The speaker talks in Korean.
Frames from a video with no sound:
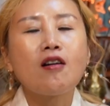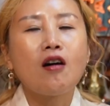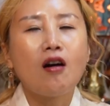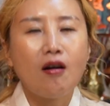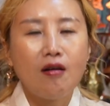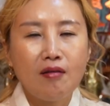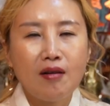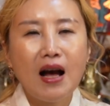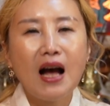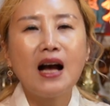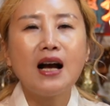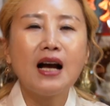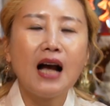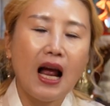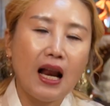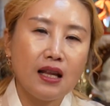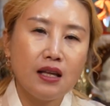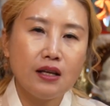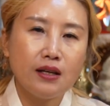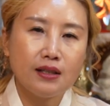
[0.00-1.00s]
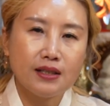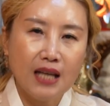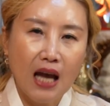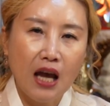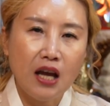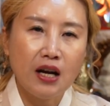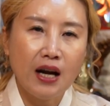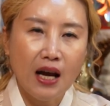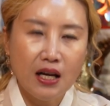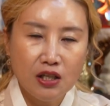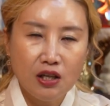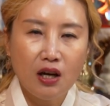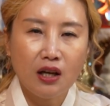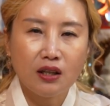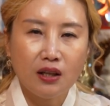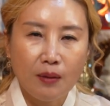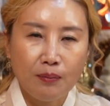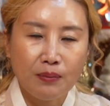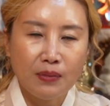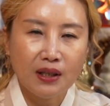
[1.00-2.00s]
건강 관리를 잘 하셔야
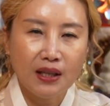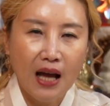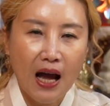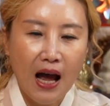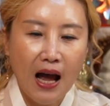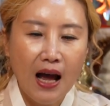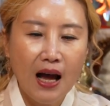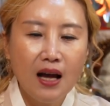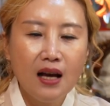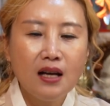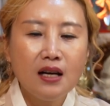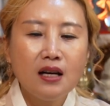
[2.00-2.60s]
됩니다.